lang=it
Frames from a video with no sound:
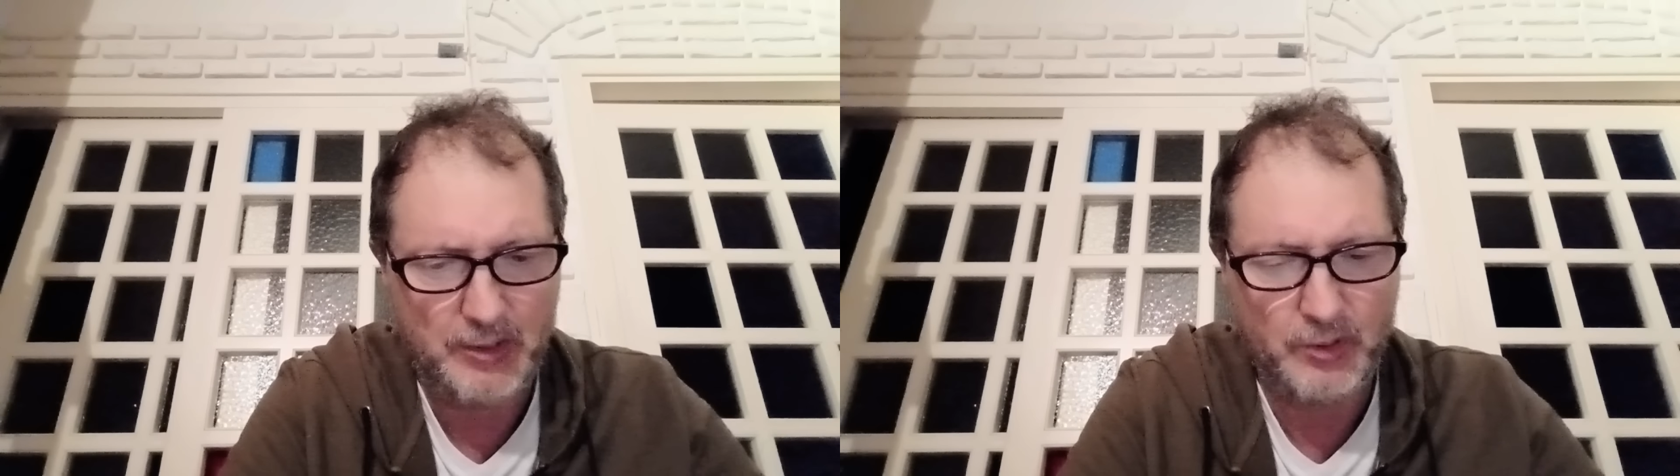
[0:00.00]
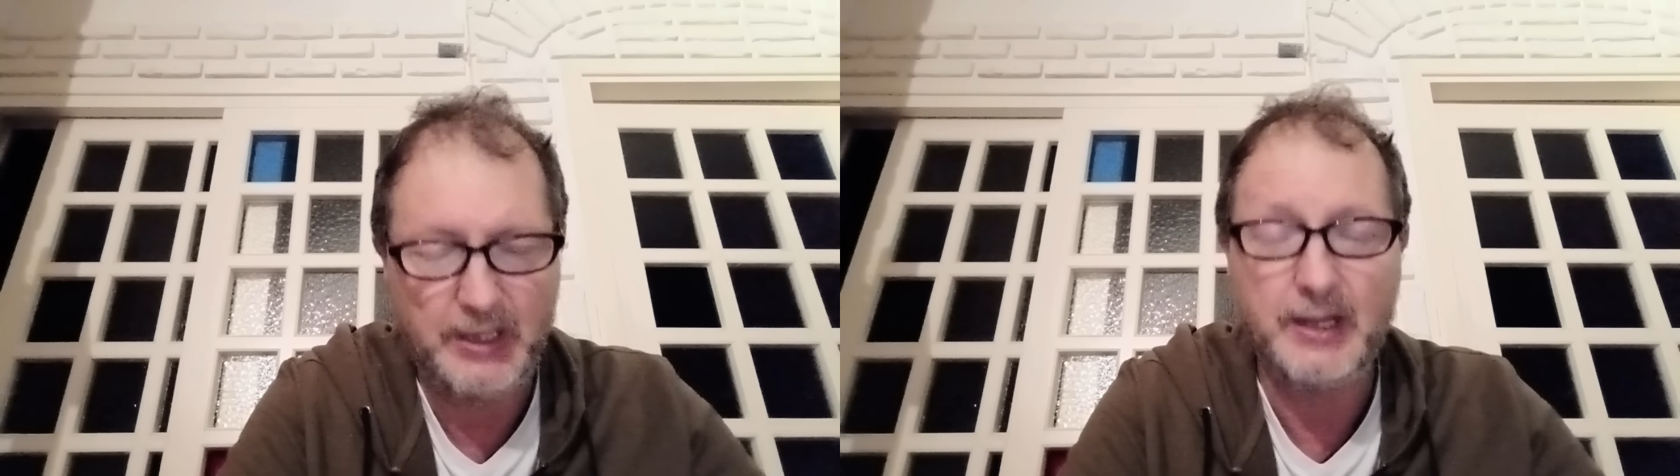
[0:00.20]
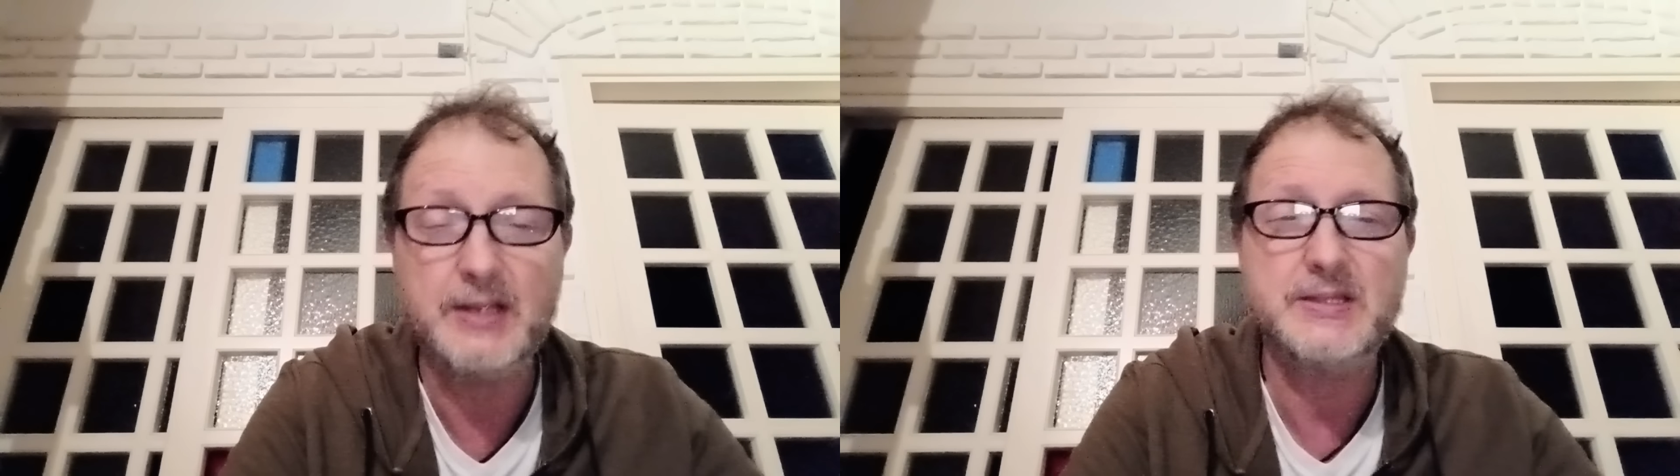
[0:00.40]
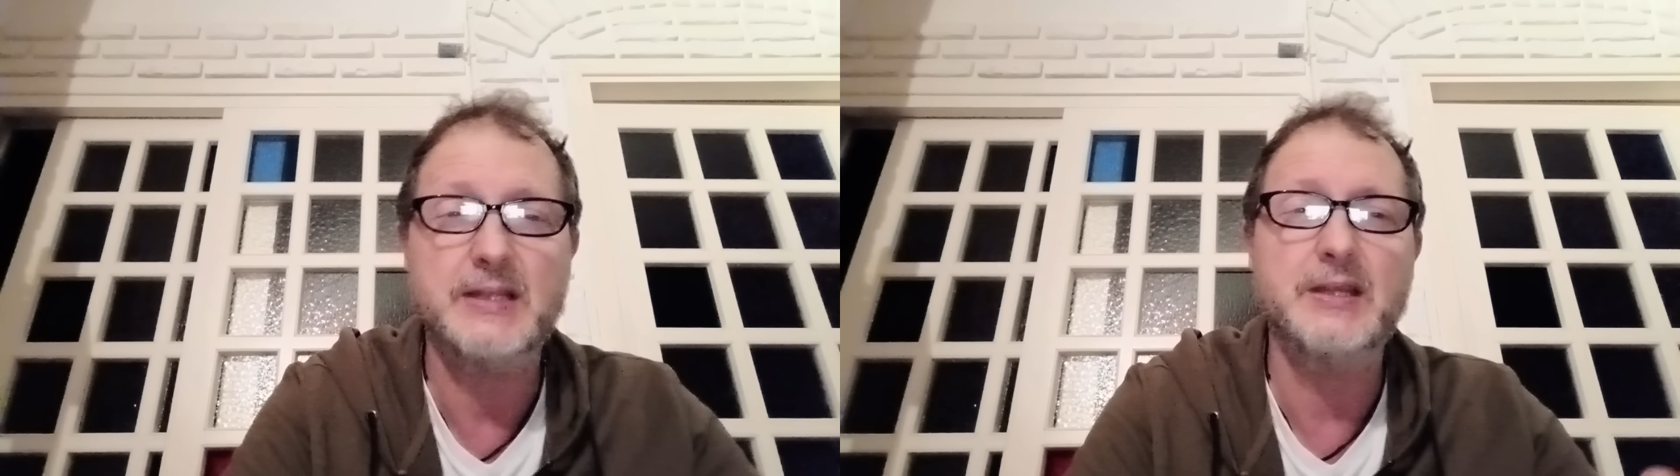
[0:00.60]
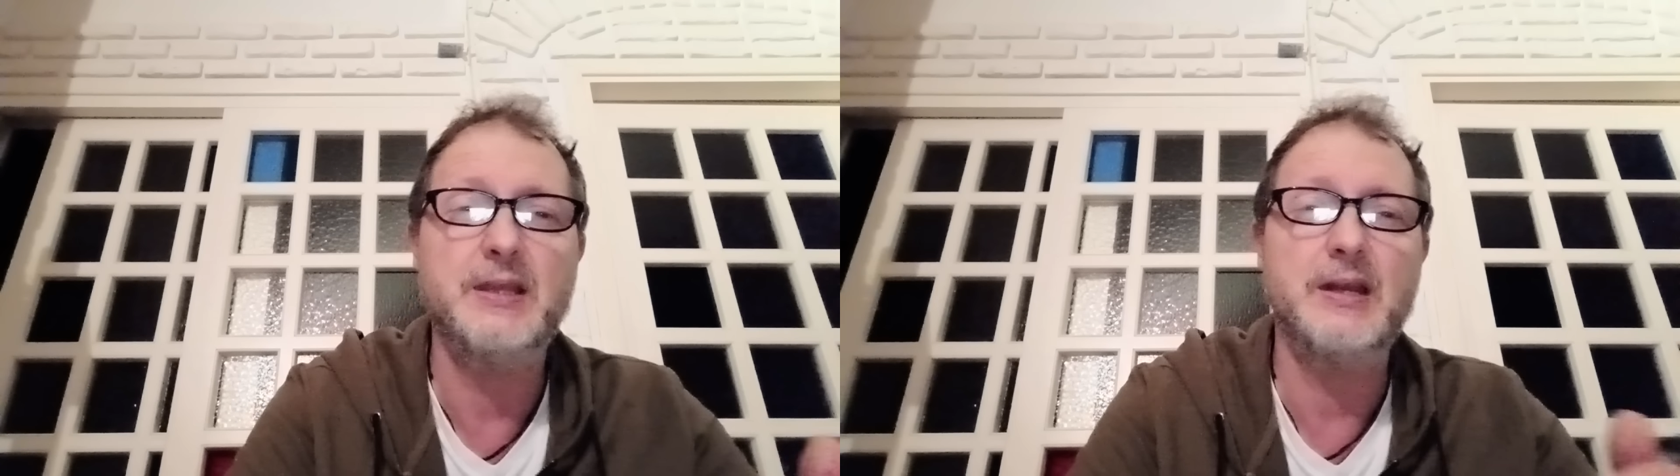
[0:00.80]
Allora la
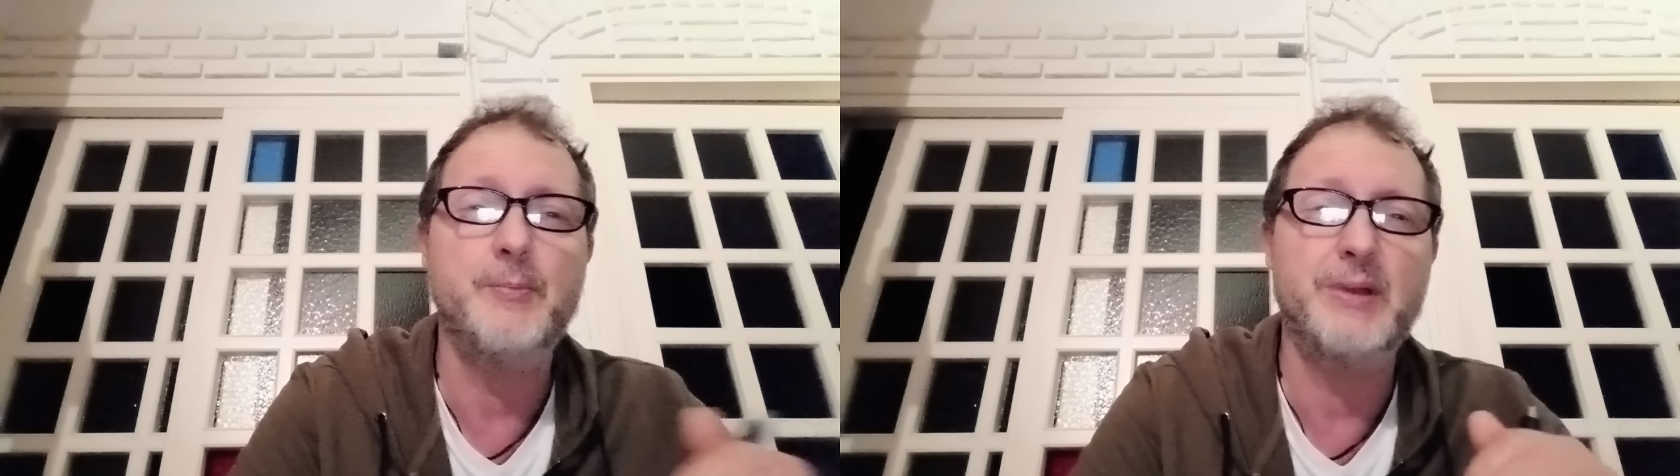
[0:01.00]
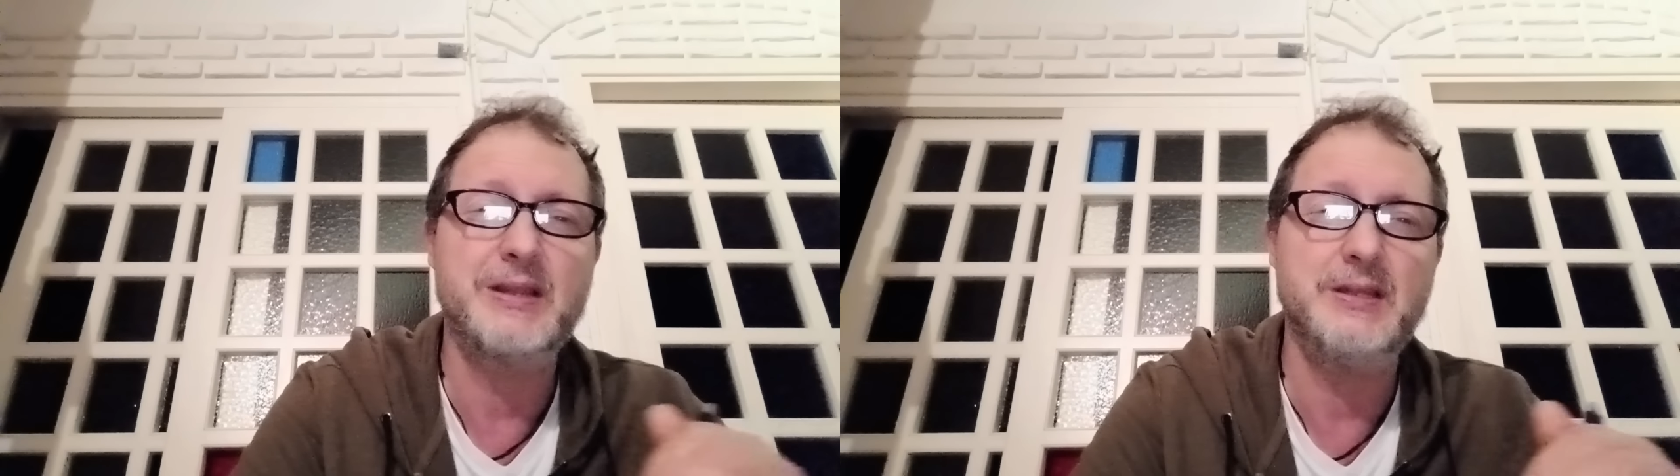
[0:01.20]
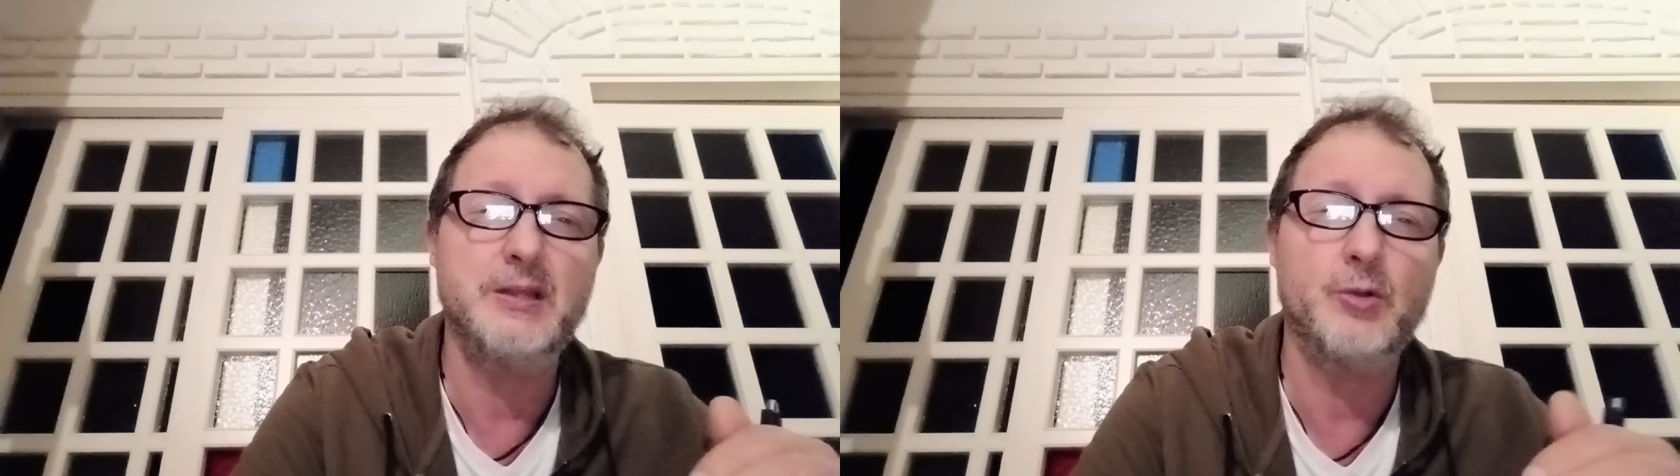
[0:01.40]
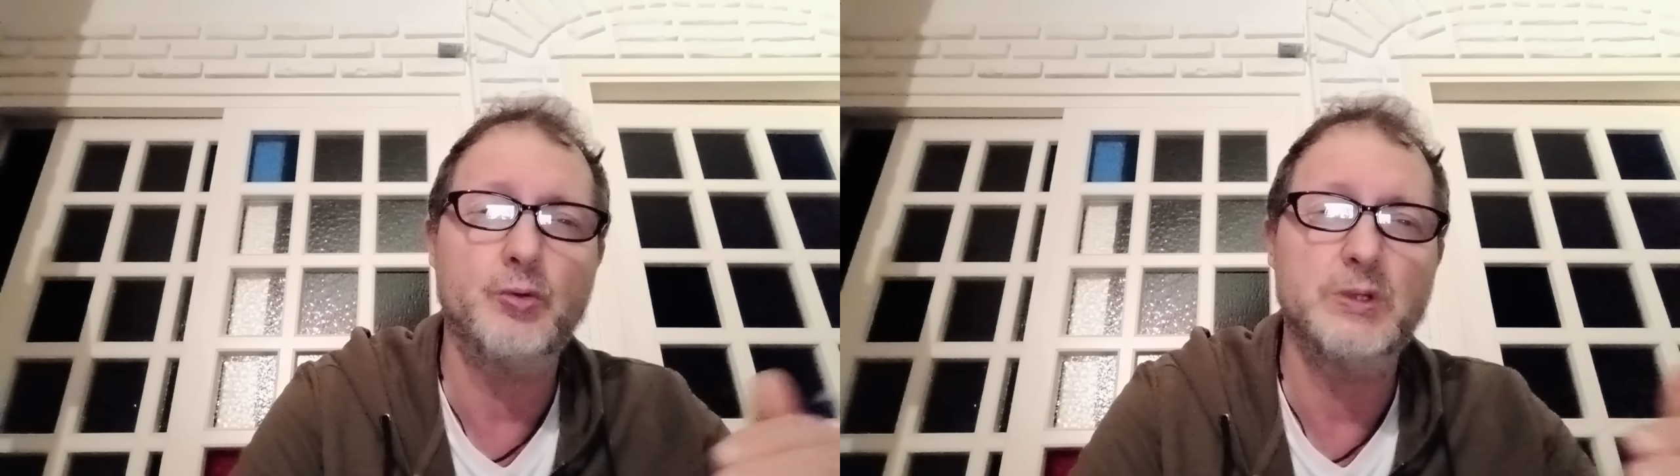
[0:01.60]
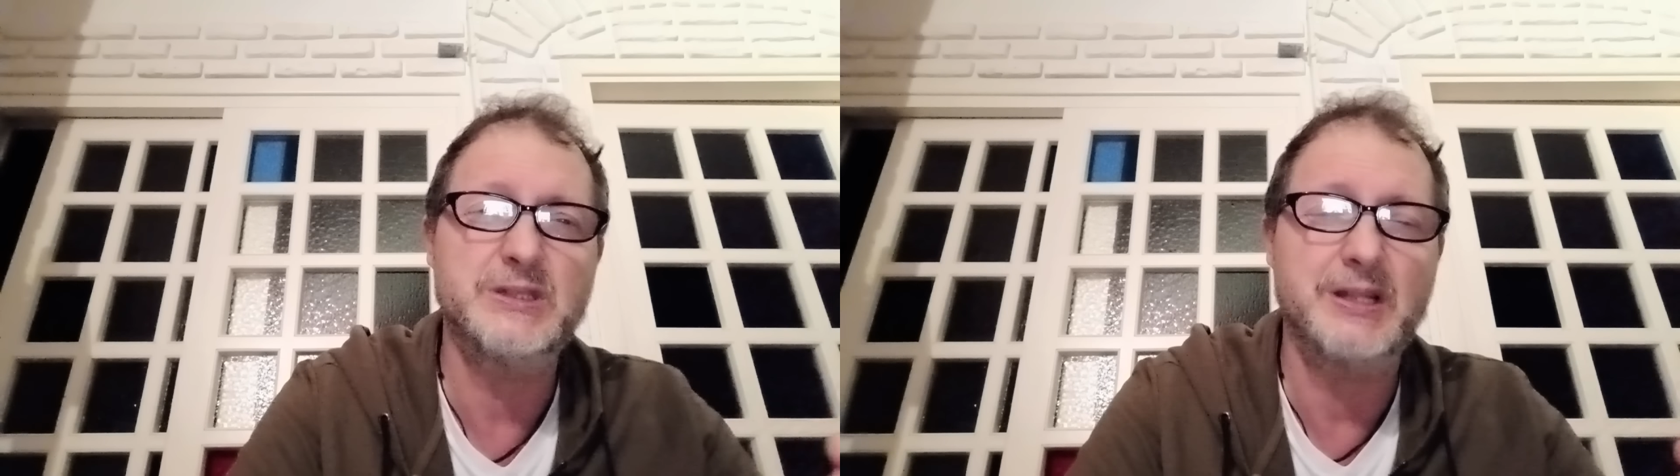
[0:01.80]
Gazzetta ieri è partita con
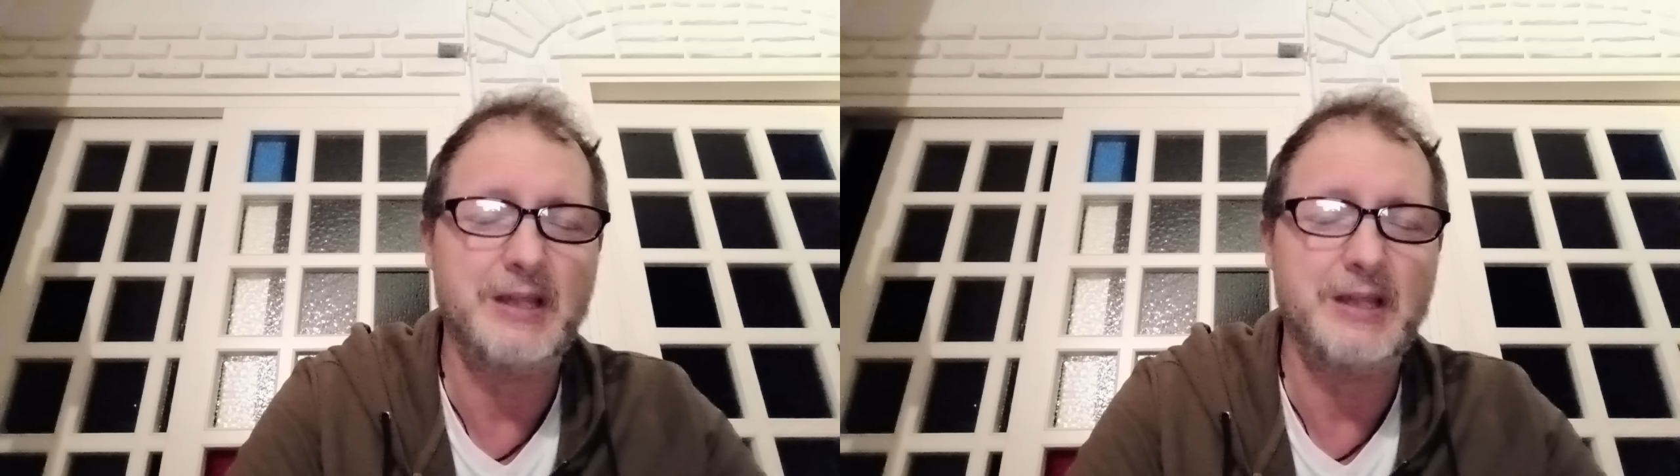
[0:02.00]
questo